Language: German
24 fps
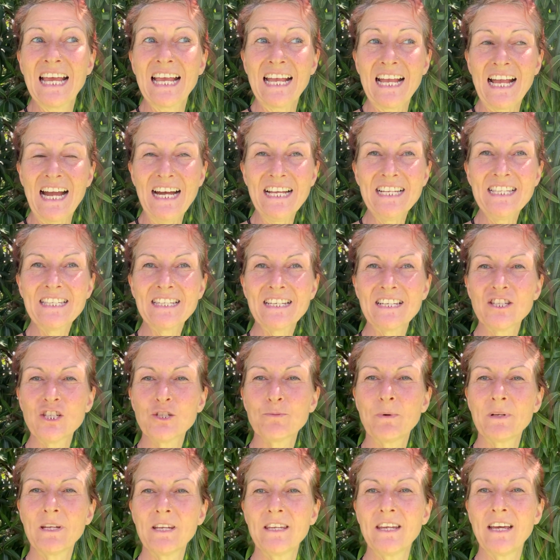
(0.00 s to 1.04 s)
Ganz, ganz
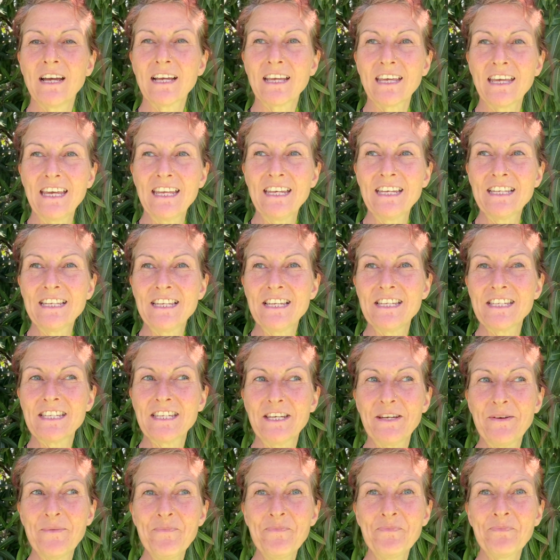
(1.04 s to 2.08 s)
spannende
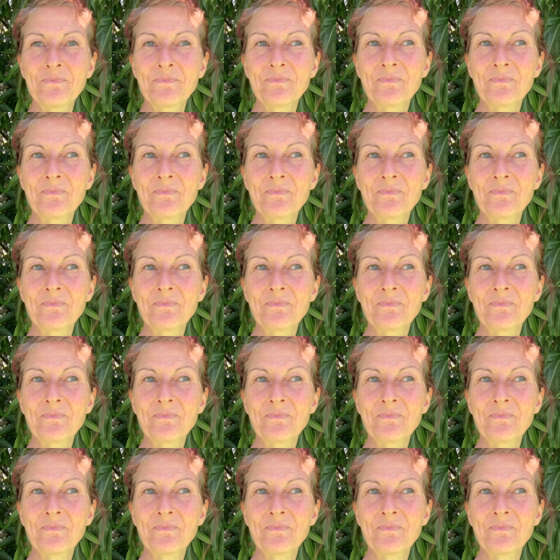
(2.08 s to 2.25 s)
Erkenntnisse.